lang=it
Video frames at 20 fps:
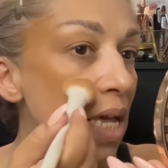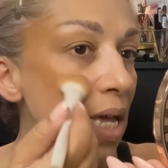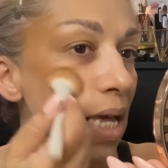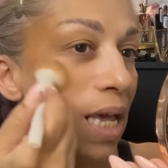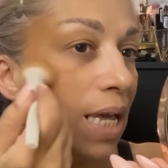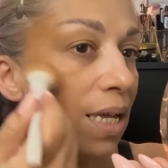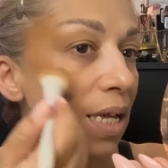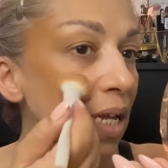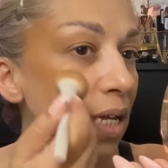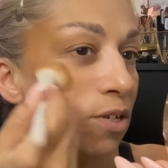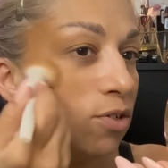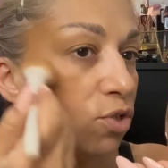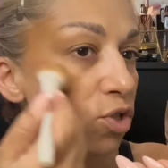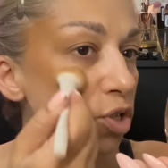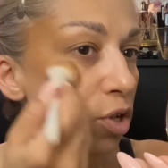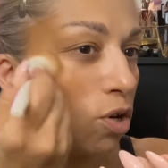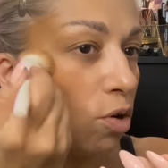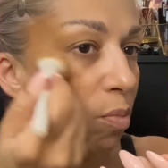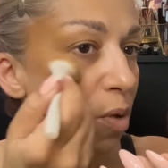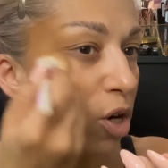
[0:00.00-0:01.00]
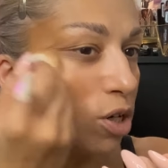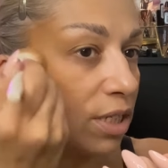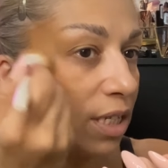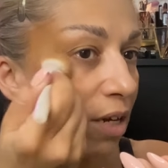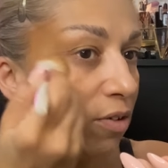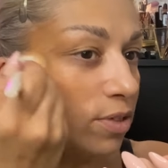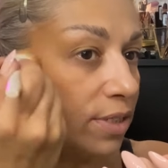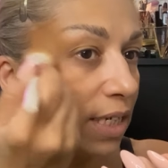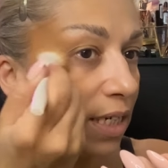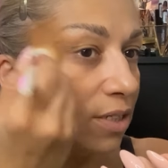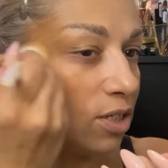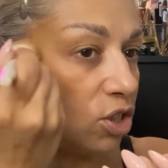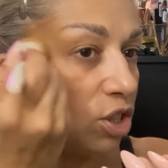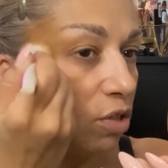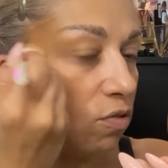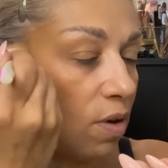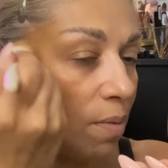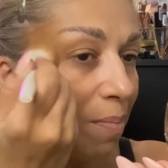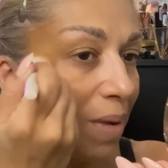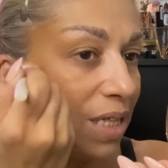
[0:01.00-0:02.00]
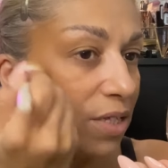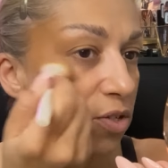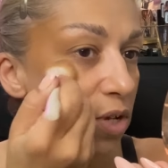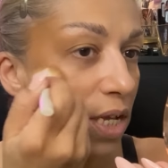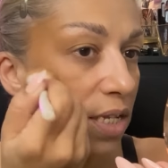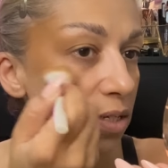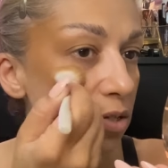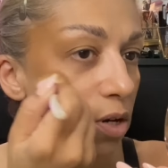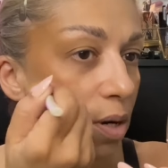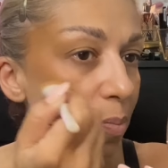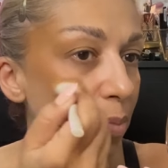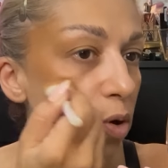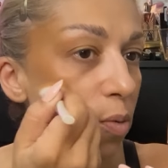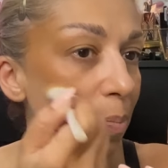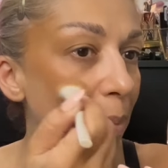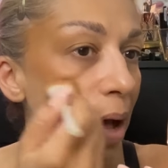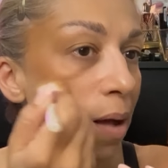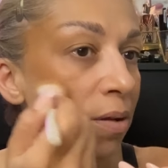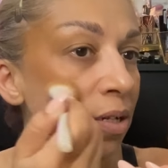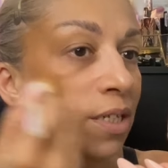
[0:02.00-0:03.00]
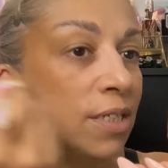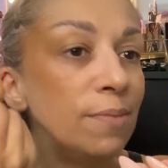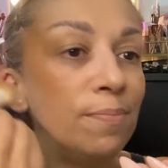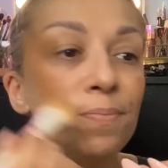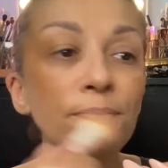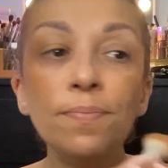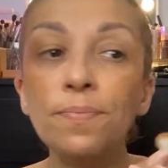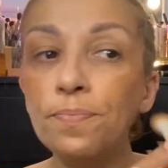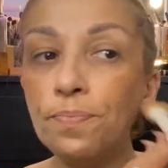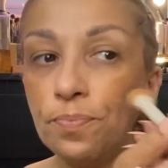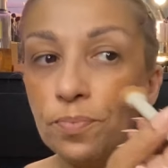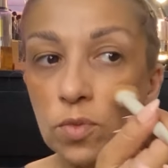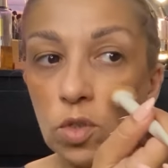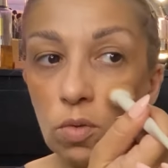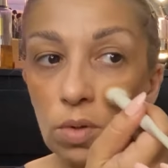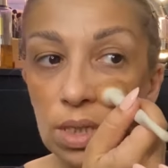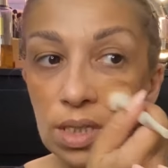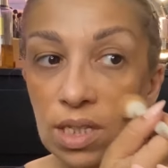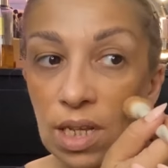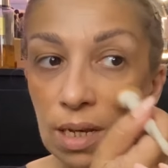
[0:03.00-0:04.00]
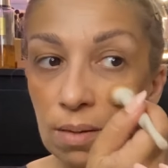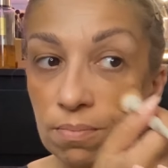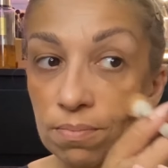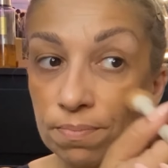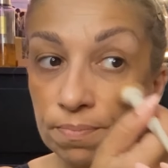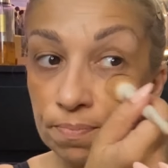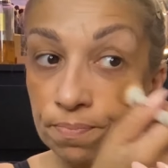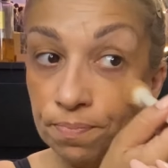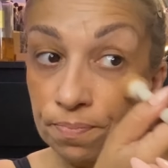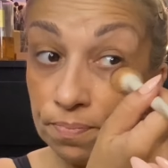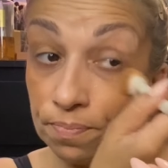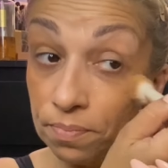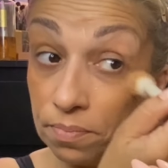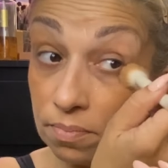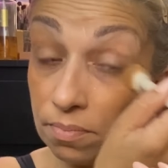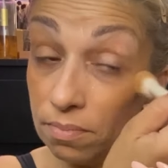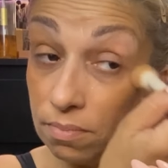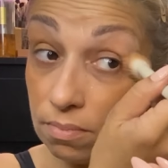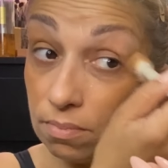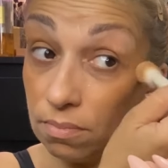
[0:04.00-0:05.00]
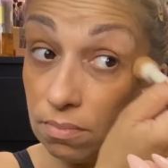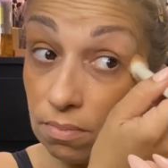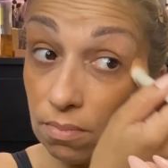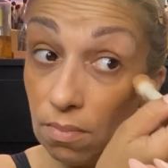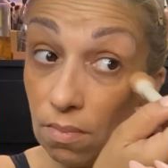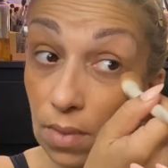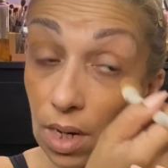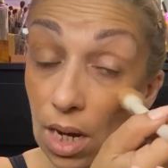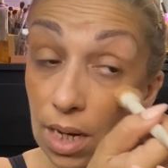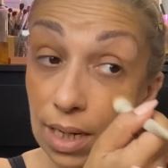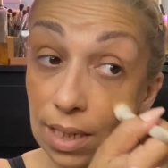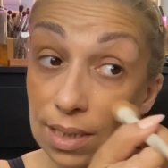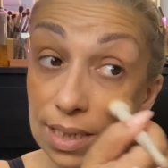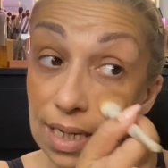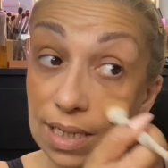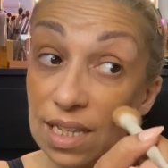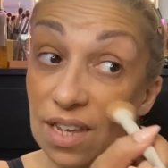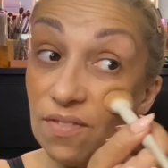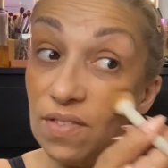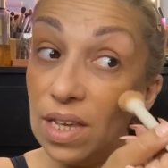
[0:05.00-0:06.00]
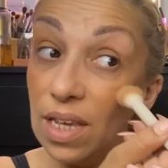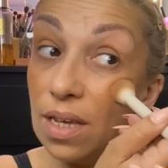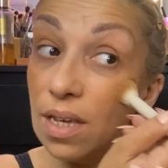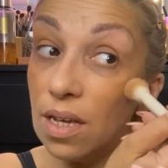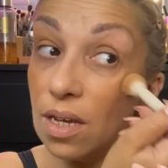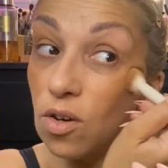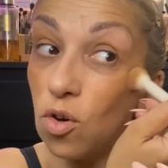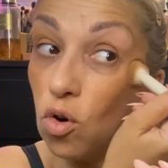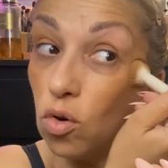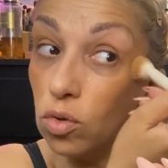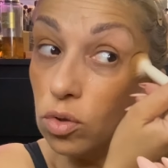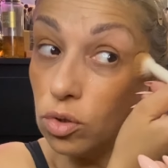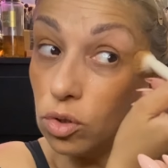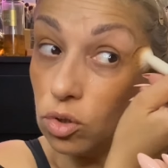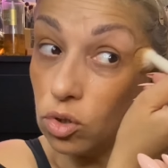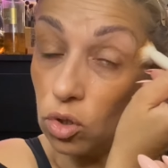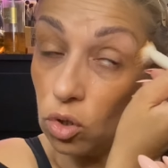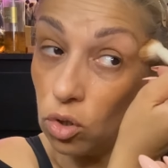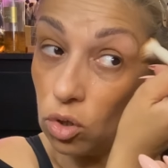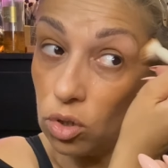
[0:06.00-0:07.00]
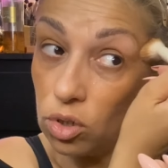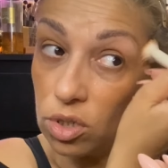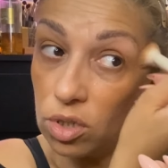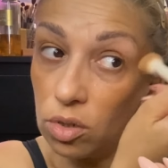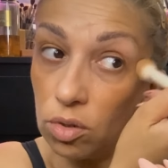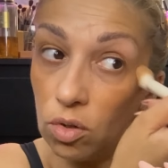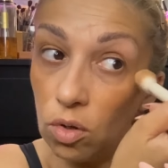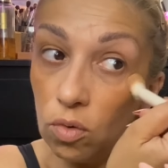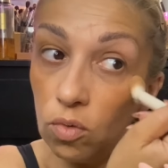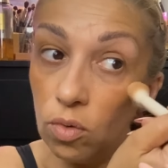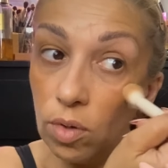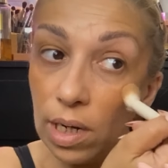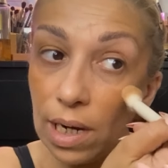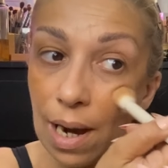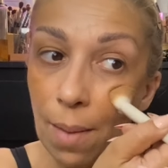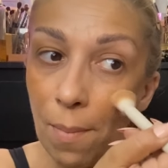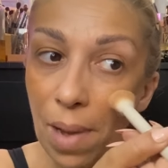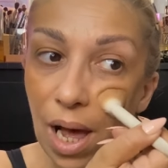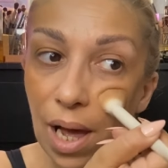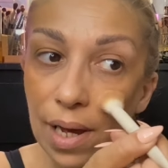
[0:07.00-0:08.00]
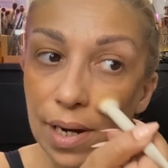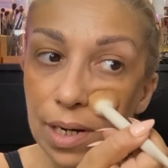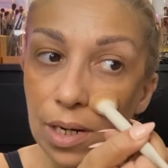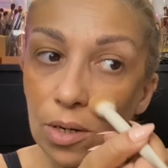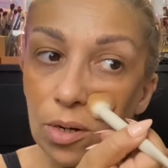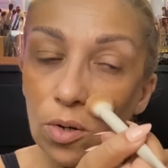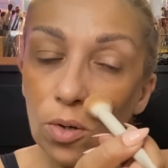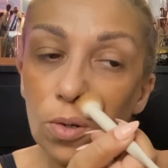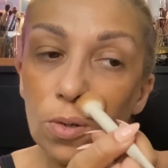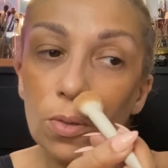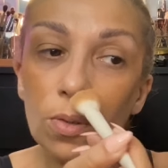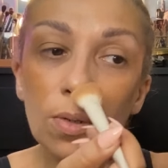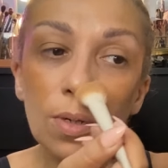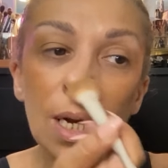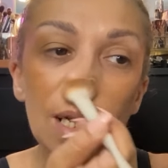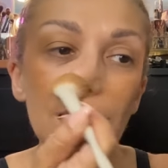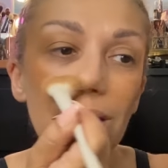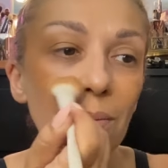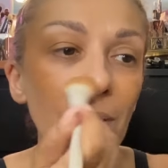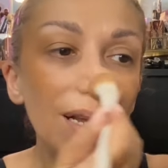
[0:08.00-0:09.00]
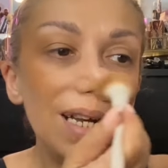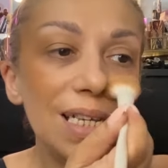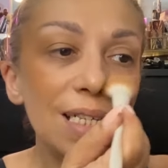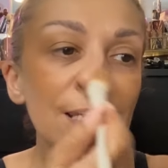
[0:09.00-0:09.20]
e non sono morta con 35,5, eh, sono una bomba. Quindi rendetevi conto, sono un ramarro, un animale a